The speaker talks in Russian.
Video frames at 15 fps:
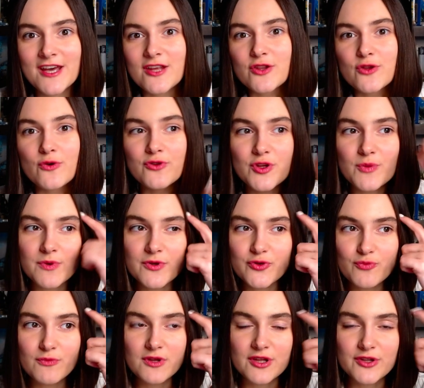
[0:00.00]
но он не
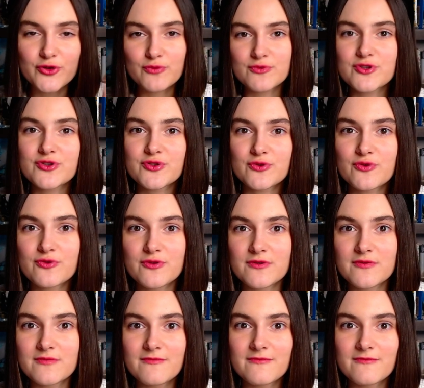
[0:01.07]
подумал о том, что